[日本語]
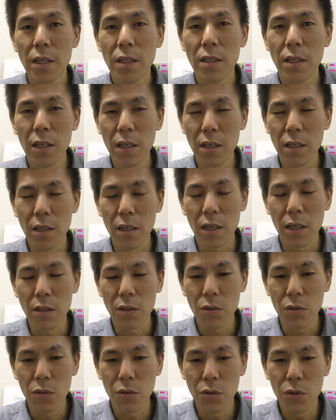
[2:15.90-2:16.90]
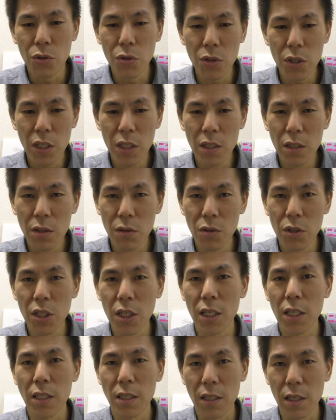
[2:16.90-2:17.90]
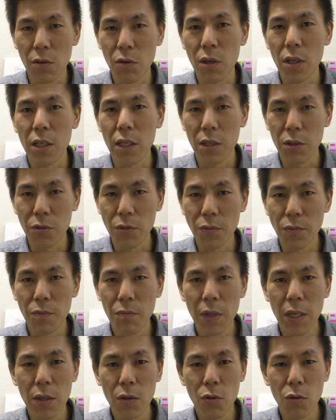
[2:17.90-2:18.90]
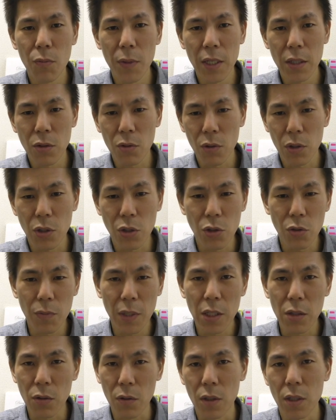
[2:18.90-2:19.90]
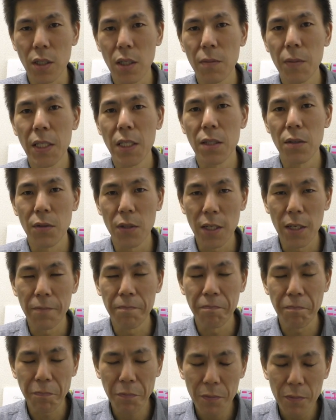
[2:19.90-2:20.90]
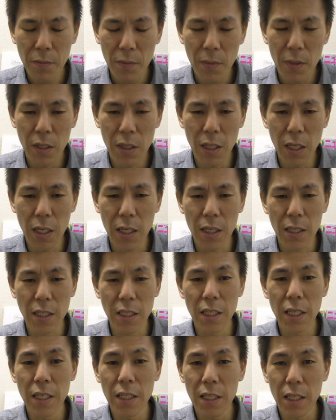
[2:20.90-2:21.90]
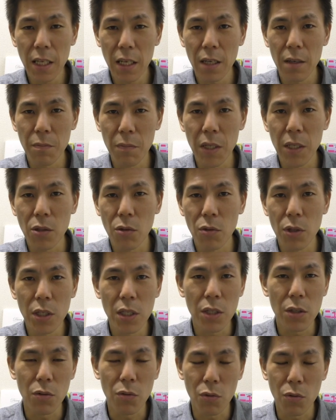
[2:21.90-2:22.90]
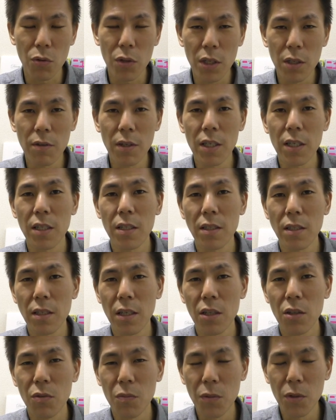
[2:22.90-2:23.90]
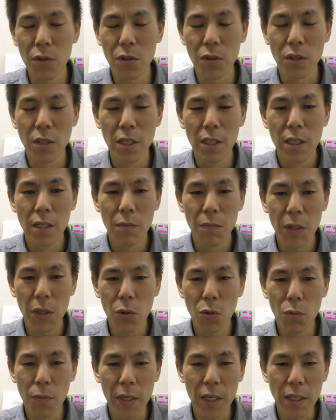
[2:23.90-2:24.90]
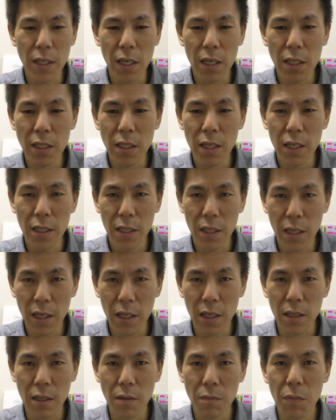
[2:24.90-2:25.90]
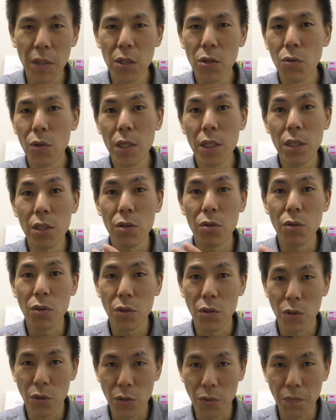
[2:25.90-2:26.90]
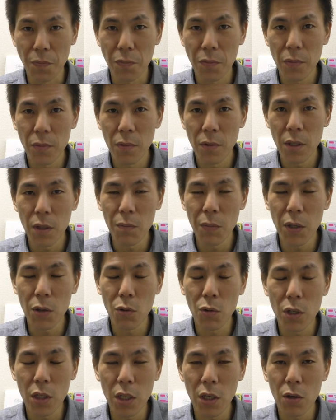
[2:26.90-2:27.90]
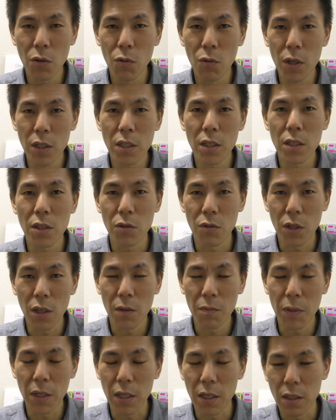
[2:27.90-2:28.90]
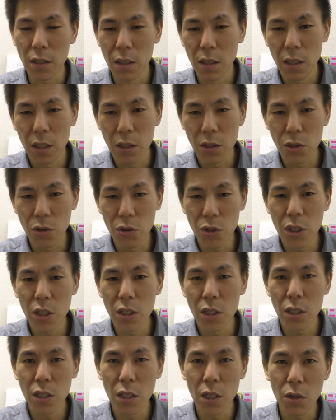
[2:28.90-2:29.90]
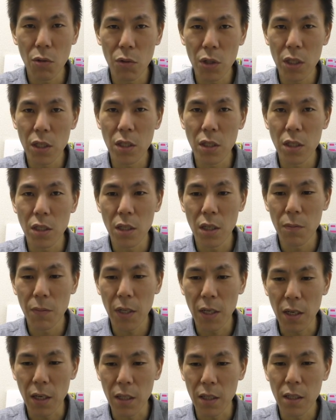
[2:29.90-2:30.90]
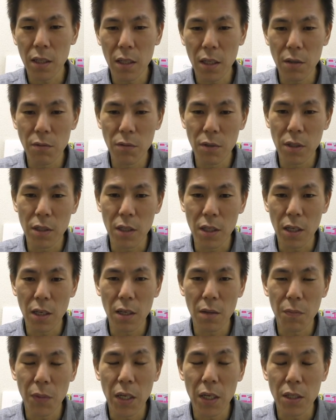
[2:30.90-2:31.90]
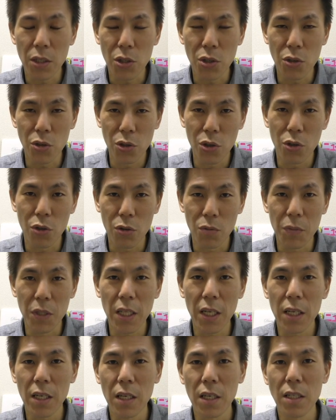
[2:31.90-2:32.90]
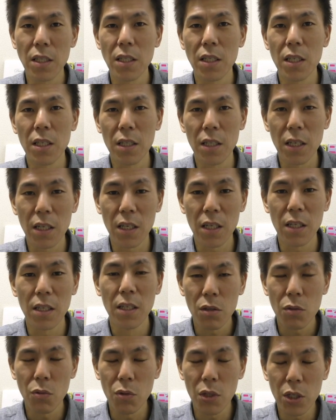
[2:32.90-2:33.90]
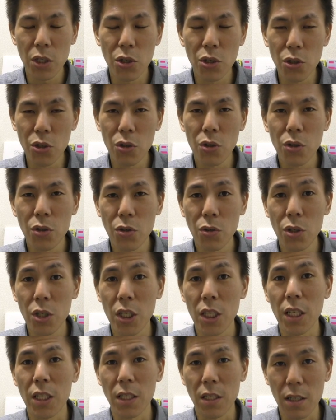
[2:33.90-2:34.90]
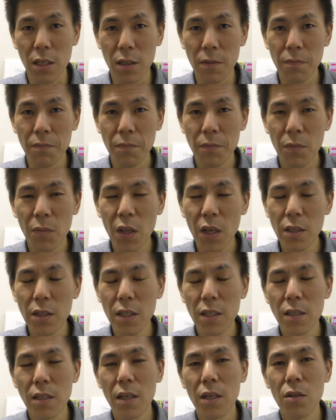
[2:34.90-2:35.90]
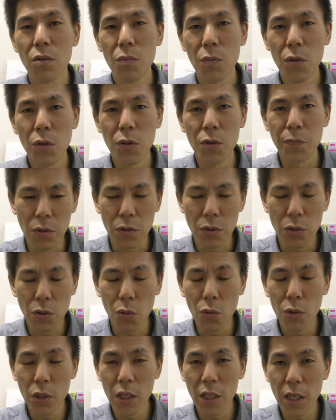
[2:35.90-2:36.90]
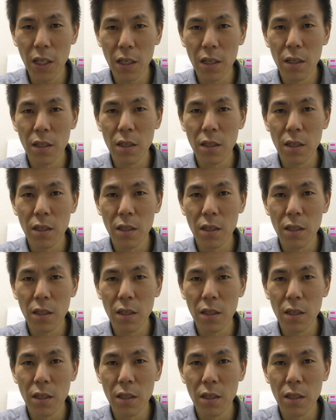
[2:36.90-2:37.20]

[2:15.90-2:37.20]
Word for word: であの入金するじゃないですかお金をまあ5万とか10万とか入れますよねで入れて、まあ、取引を行うわけですけども、まあ、5万円入れて、まあ、取引をするでまあこれで終わりですよねまあ入金して取引して、まあ、買って売って、まあ、終了みたいな感じなんでそこで終了するじゃないですかなんですけどもそこでね